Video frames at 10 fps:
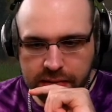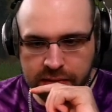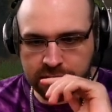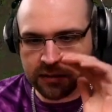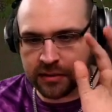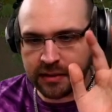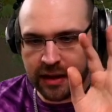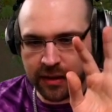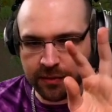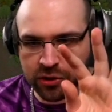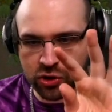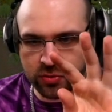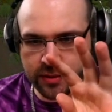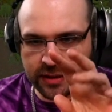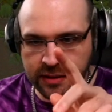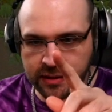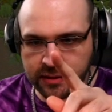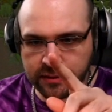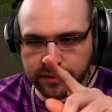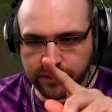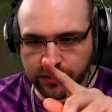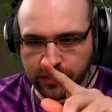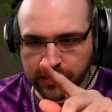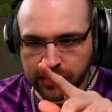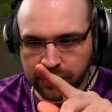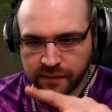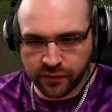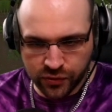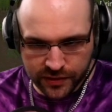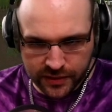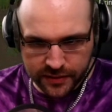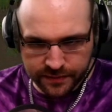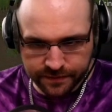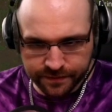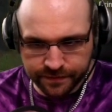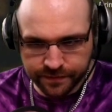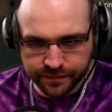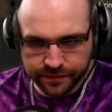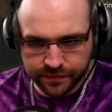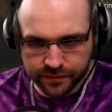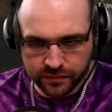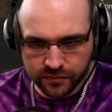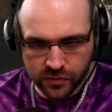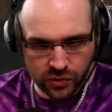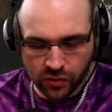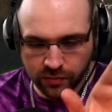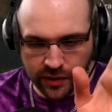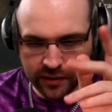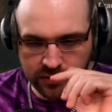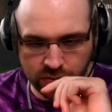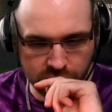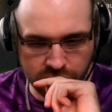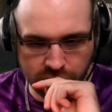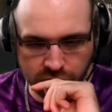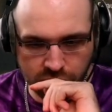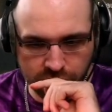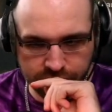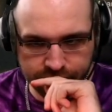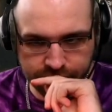Äh, da haben wir schon mal für unser Futter. Ist auch mehr als groß genug.